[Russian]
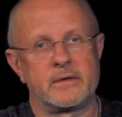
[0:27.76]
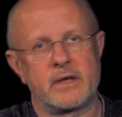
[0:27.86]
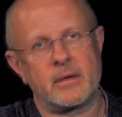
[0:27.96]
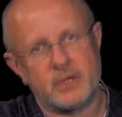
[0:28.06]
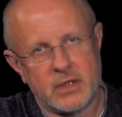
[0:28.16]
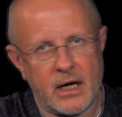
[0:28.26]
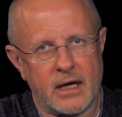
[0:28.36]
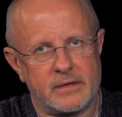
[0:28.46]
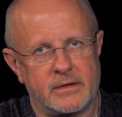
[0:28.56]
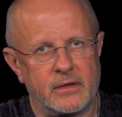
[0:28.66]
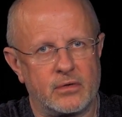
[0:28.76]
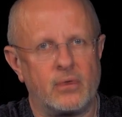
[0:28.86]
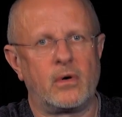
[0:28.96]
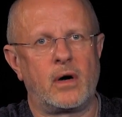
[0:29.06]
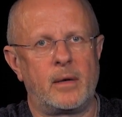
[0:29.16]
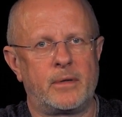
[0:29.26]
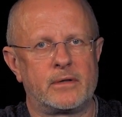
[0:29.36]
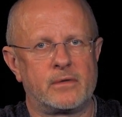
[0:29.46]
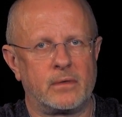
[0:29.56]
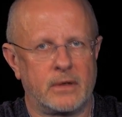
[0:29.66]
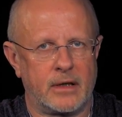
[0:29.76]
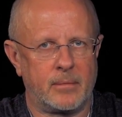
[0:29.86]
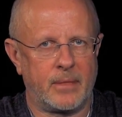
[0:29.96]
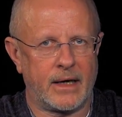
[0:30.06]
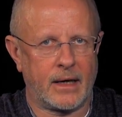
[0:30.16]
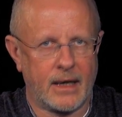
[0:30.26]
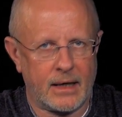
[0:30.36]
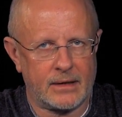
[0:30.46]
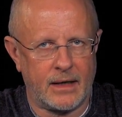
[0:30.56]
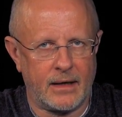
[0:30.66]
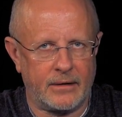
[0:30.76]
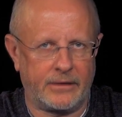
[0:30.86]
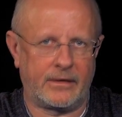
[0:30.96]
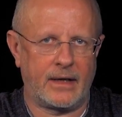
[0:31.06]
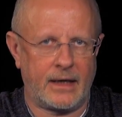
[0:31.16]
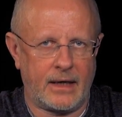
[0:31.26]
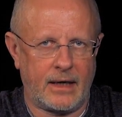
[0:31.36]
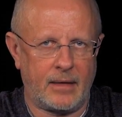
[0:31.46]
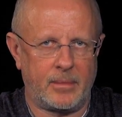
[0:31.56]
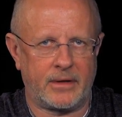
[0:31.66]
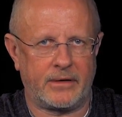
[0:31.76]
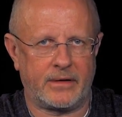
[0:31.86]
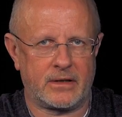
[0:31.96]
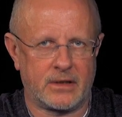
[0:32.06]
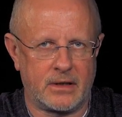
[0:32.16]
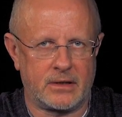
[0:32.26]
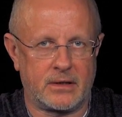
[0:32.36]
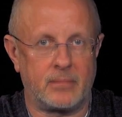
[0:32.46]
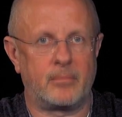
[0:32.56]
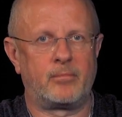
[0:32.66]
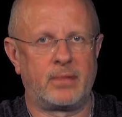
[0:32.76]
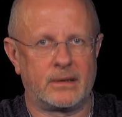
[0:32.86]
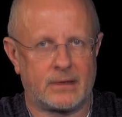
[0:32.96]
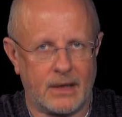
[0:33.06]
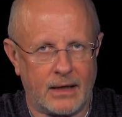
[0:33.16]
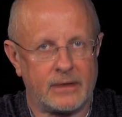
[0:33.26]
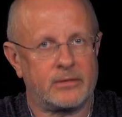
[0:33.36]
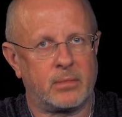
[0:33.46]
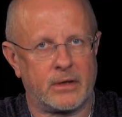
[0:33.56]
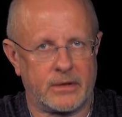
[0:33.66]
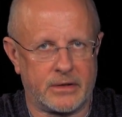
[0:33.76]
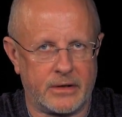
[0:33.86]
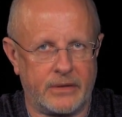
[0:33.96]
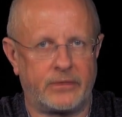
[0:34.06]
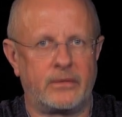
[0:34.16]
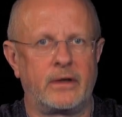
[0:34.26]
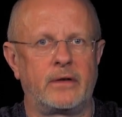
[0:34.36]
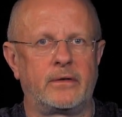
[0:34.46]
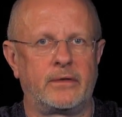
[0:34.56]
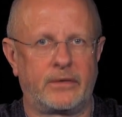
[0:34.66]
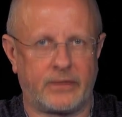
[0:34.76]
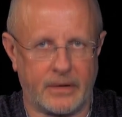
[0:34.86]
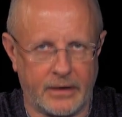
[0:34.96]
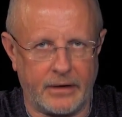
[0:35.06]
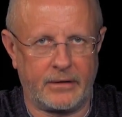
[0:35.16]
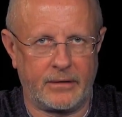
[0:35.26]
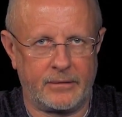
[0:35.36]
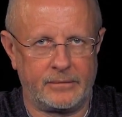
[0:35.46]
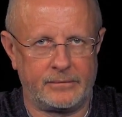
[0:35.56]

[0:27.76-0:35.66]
Сообщается, что операционная бригада, зная о произошедшем, пыталась происшествие скрыть.